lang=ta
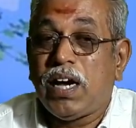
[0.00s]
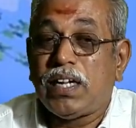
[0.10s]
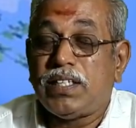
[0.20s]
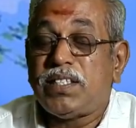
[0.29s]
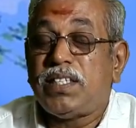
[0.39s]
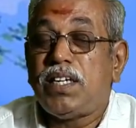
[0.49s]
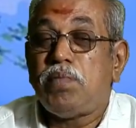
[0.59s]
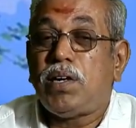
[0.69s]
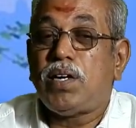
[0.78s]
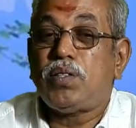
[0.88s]
அந்த
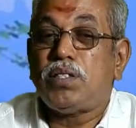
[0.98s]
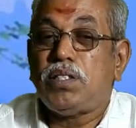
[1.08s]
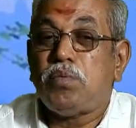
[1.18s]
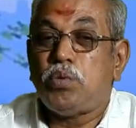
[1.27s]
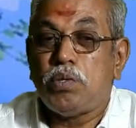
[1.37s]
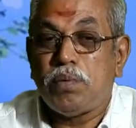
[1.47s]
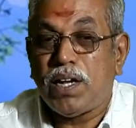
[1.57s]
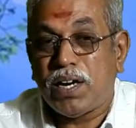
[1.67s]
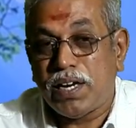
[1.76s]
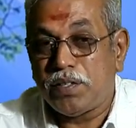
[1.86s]
செரிமானம் வந்து
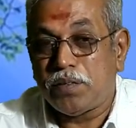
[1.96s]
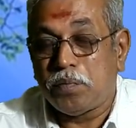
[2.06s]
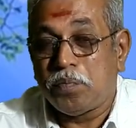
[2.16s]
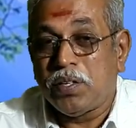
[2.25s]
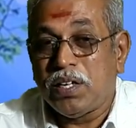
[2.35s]
முழுமையாக அடையும்